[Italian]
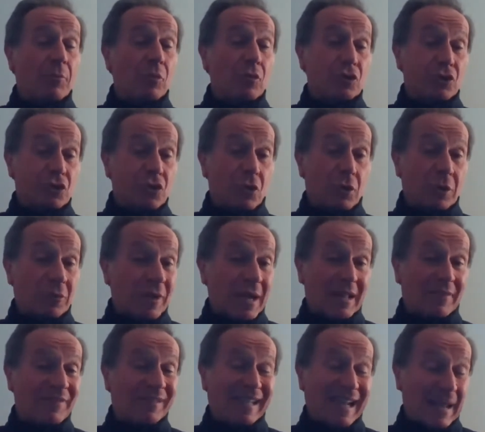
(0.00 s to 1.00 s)
di propulsione,
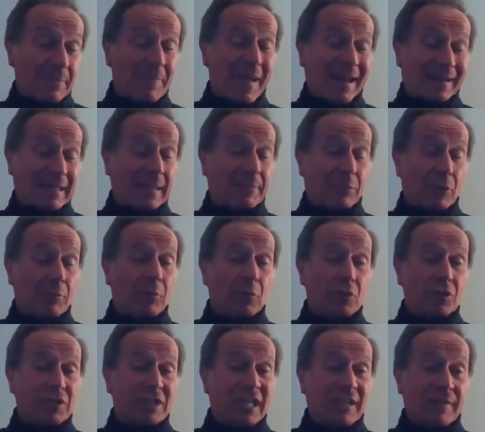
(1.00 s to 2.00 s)
quella la parte
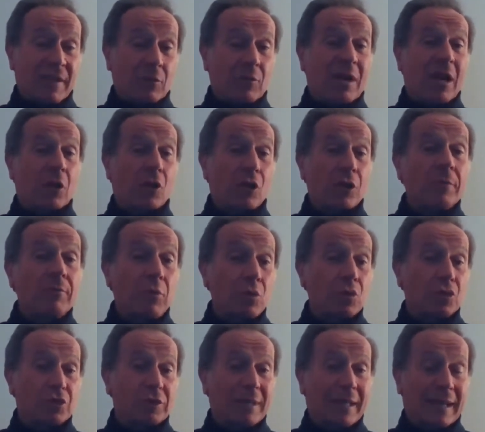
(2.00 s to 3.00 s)
propulsiva, quella con i
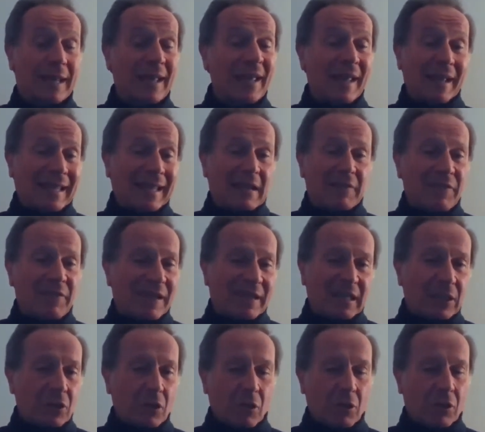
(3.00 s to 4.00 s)
booster, che il
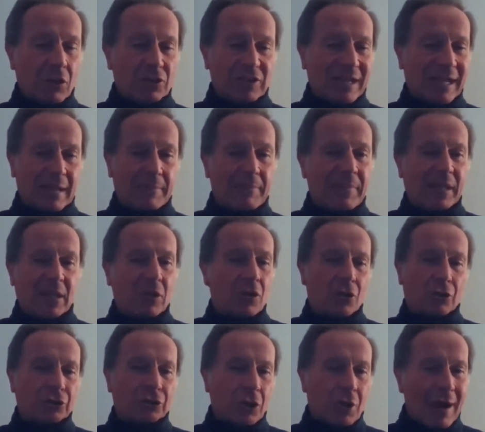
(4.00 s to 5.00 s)
veicolo sarebbe
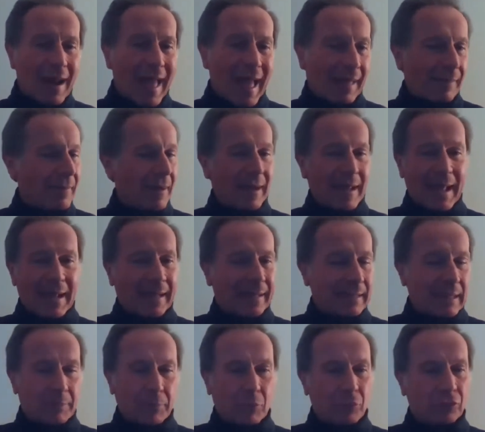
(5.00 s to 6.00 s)
incontrollabile
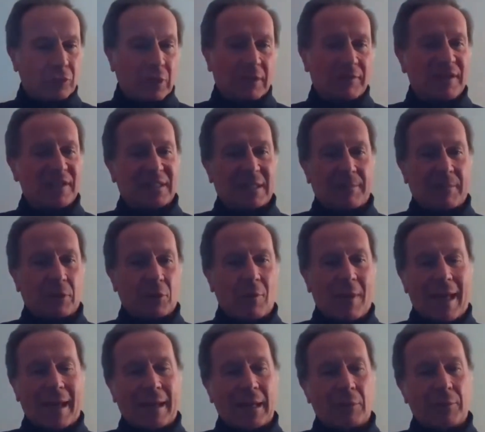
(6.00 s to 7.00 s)
anche dal punto di vista
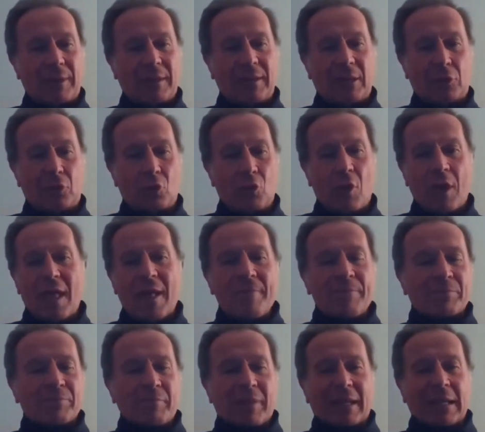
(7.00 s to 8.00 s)
manuale. Quindi tu
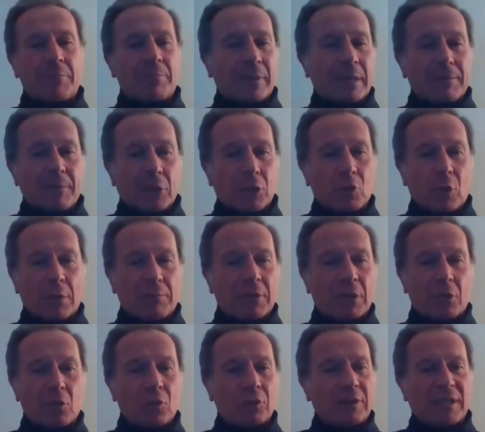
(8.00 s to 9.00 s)
per i primi due
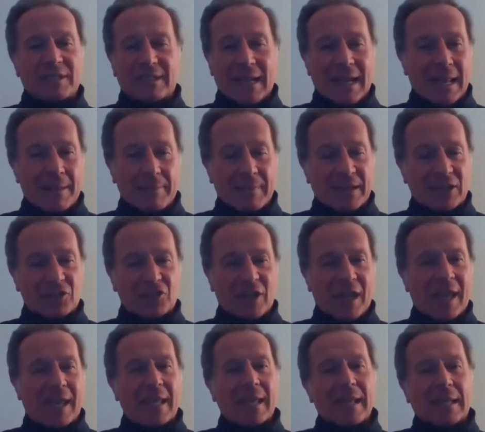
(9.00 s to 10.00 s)
minuti sei alla
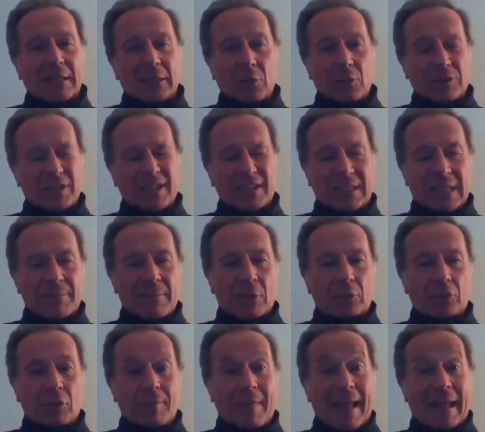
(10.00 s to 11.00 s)
mercé di un
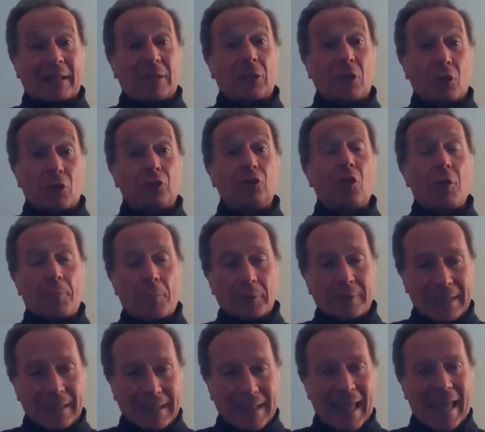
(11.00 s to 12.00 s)
sistema automatico.
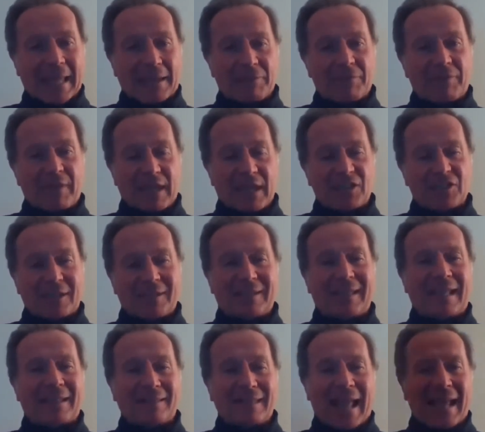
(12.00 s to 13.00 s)
Dopodiché
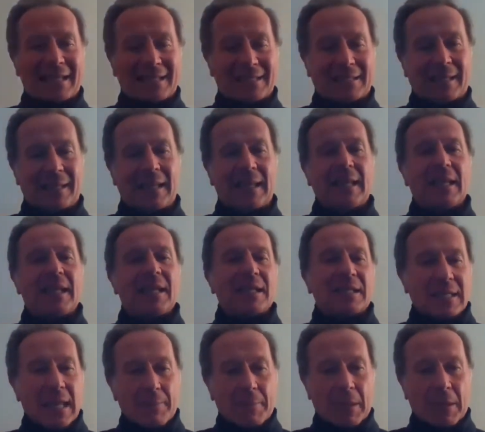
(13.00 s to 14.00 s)
invece ti addestri
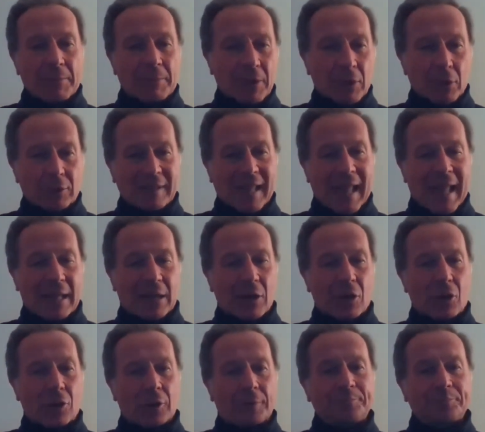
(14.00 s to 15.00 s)
sia per
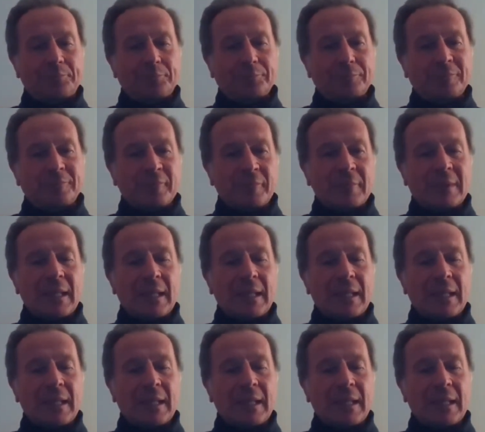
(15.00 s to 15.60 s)
pilotarlo